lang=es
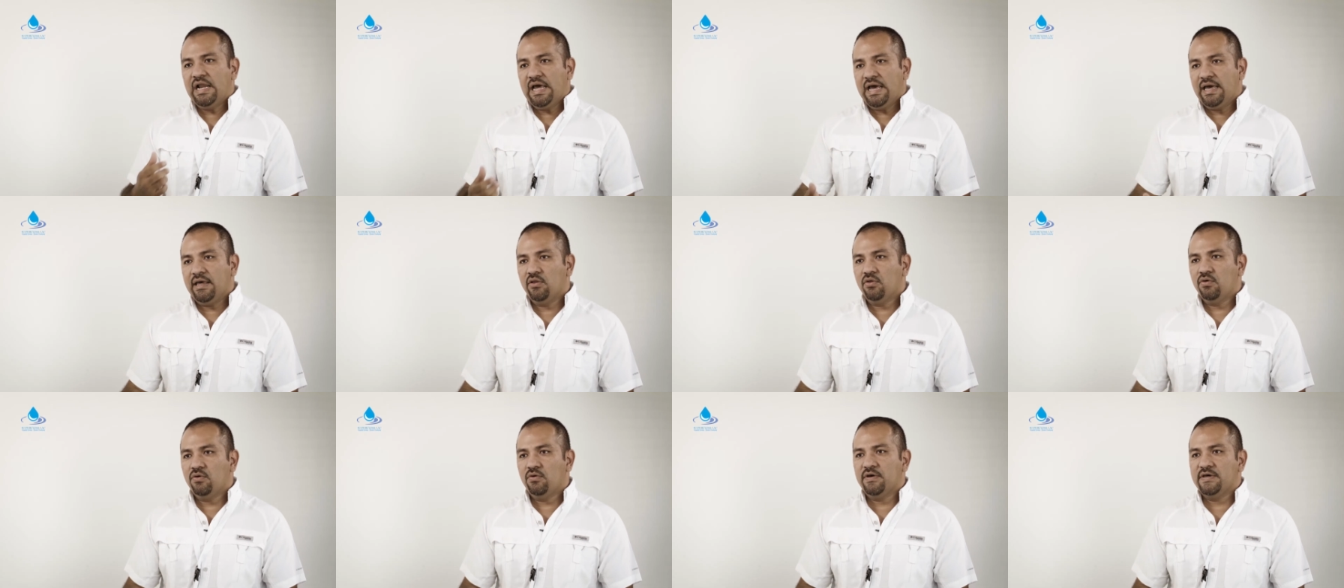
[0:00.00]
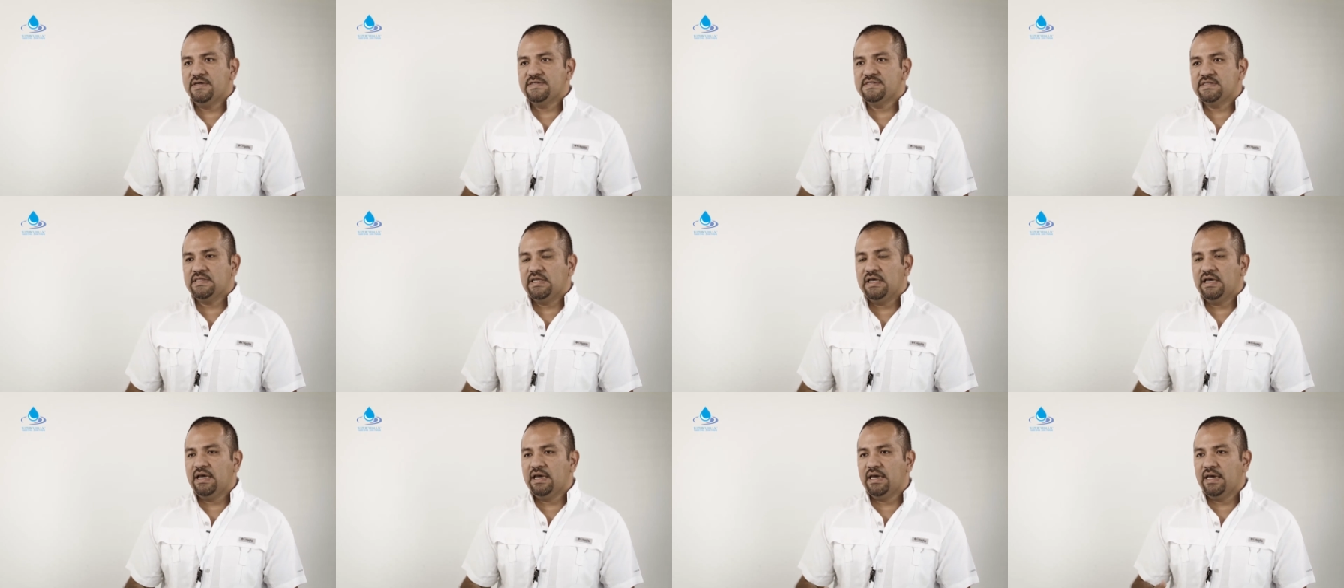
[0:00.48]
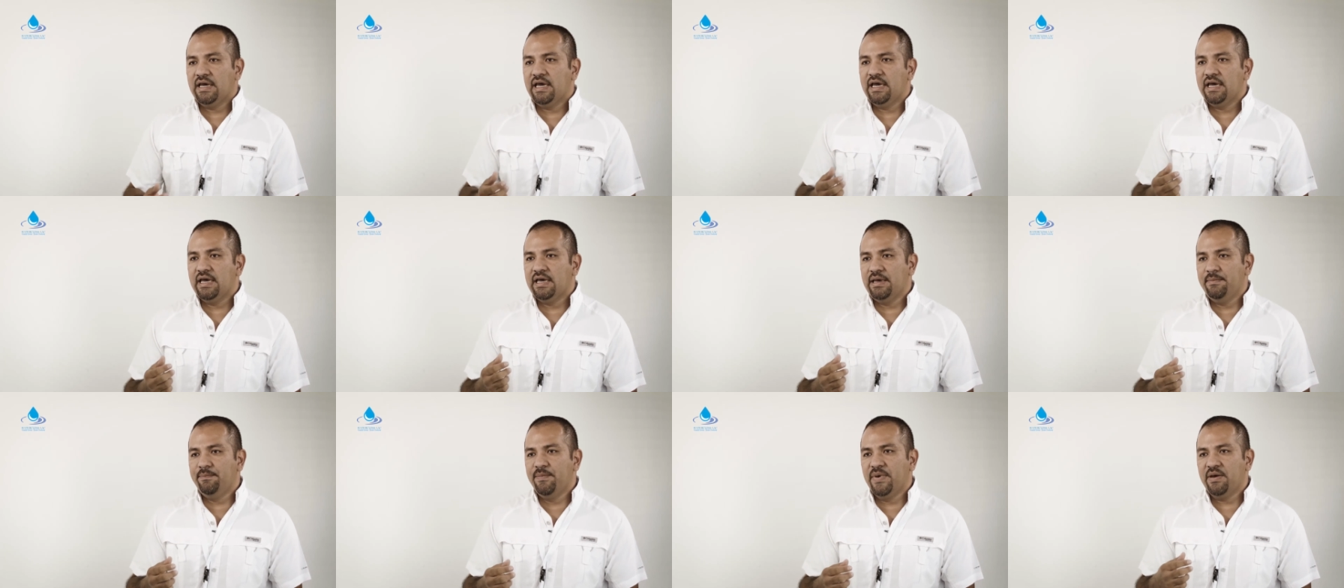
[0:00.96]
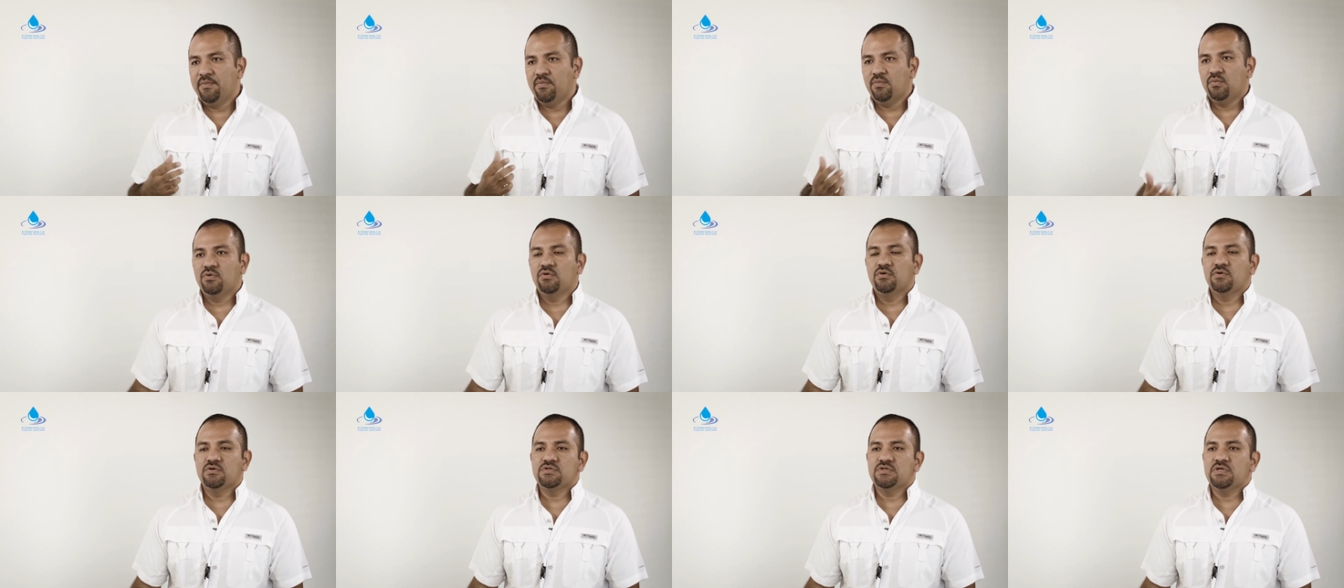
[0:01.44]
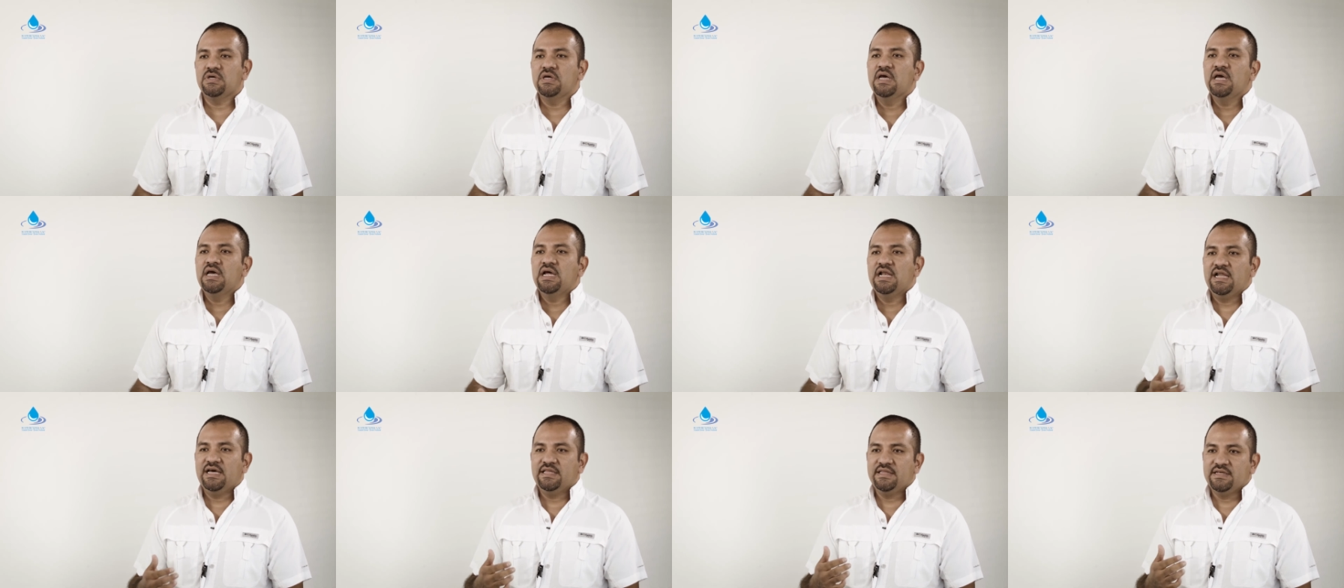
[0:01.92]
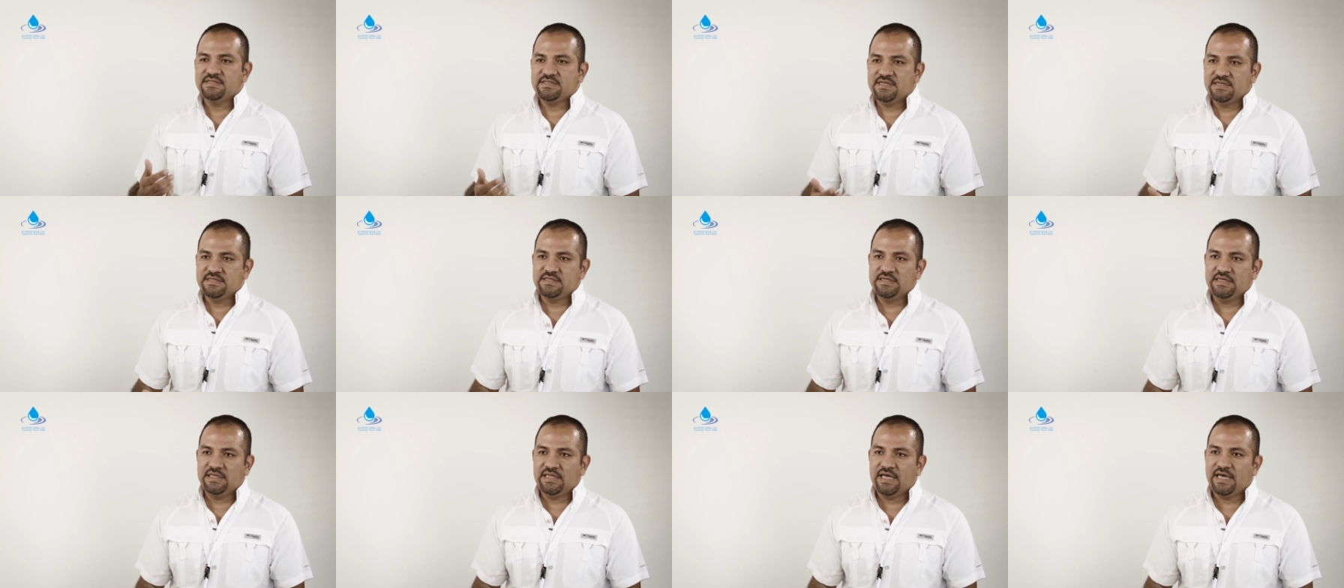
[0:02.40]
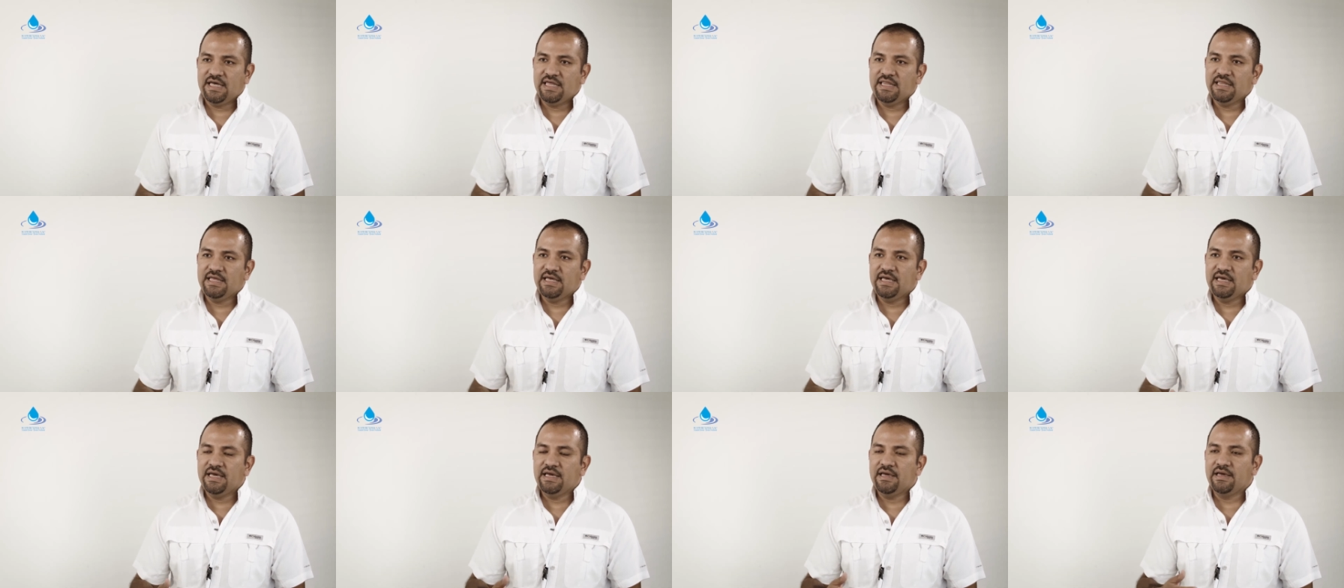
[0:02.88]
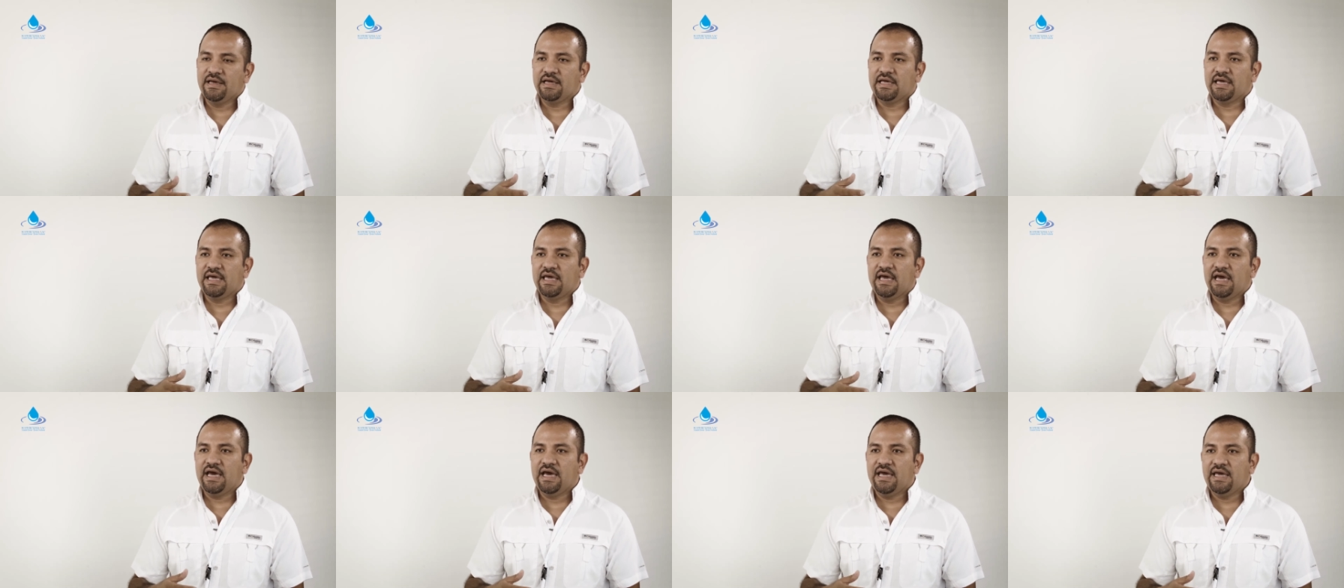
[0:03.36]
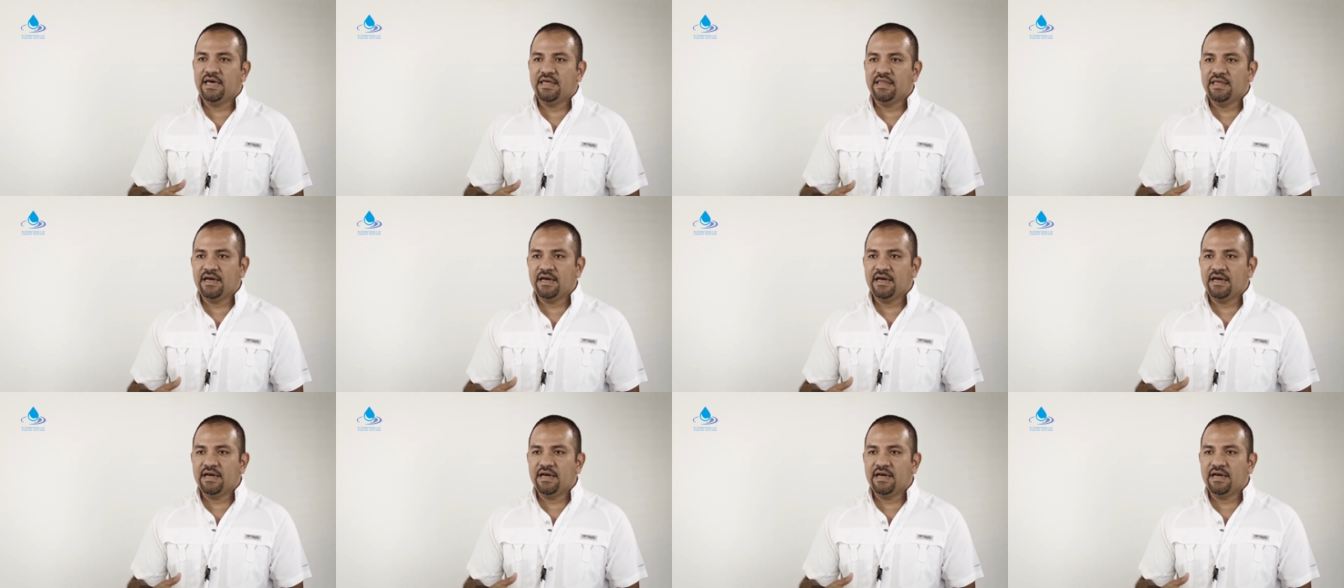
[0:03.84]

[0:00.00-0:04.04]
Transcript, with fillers: lado, este, eh, vemos la necesidad de que haya,